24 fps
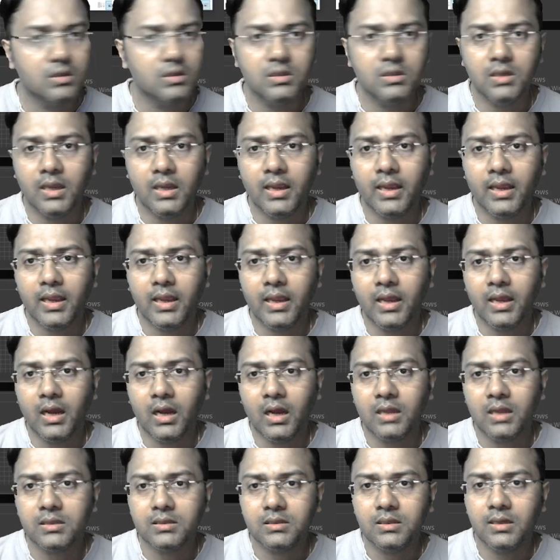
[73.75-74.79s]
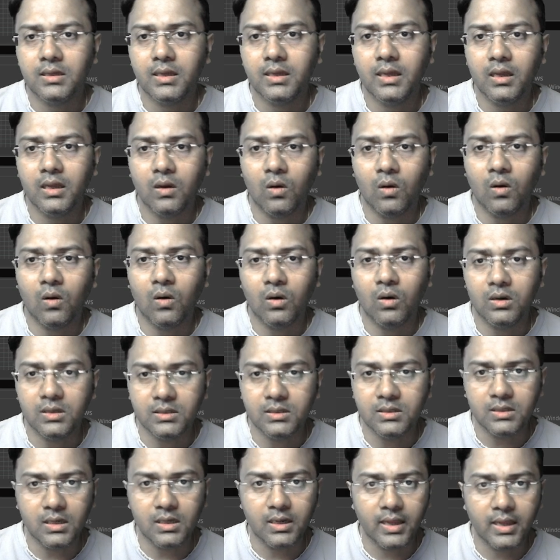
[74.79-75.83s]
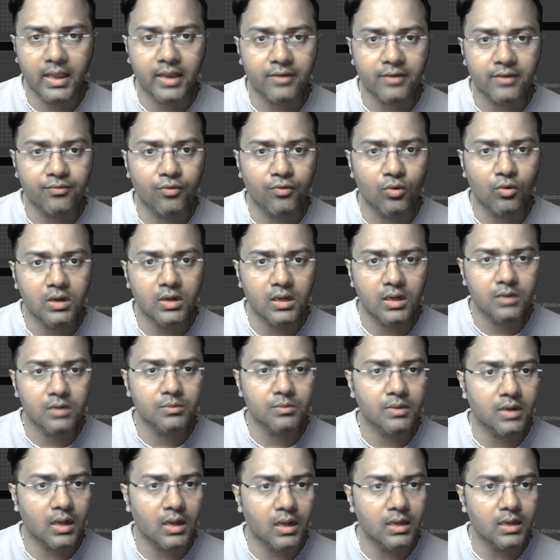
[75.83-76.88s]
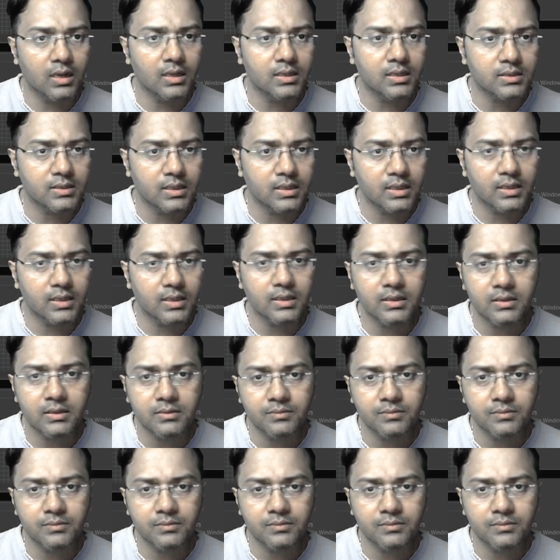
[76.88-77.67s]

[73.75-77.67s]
ये आते और इधर एक फोल्डर बना लेते हैं